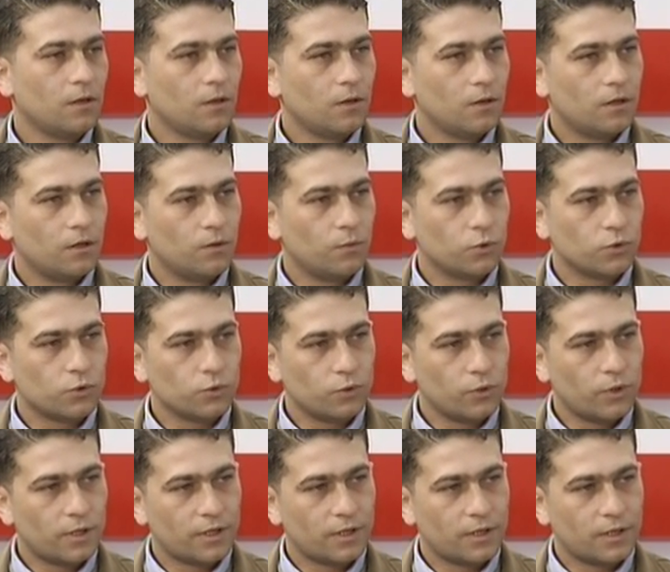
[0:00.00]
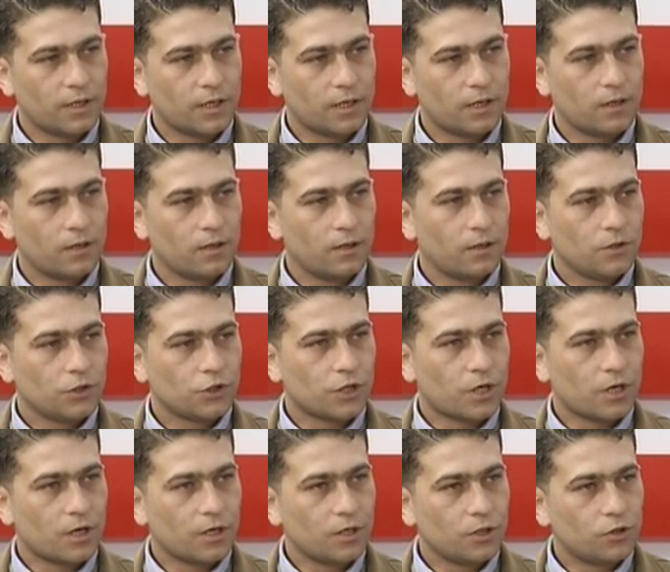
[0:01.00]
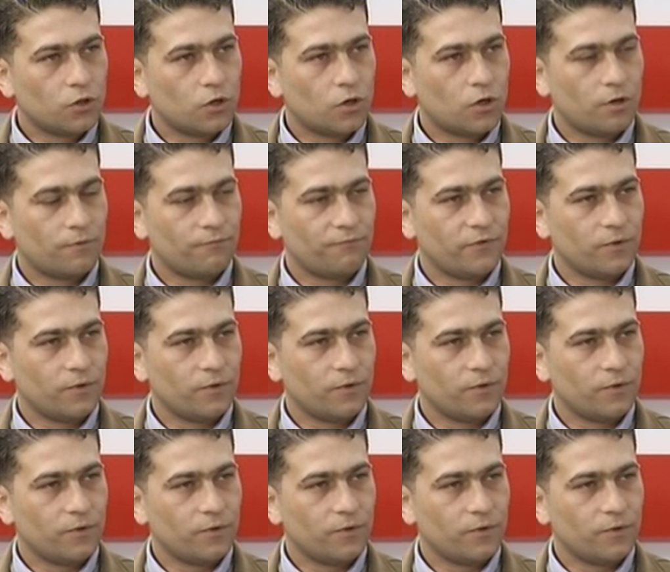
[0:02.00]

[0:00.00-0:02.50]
ووصولا لشراكتهم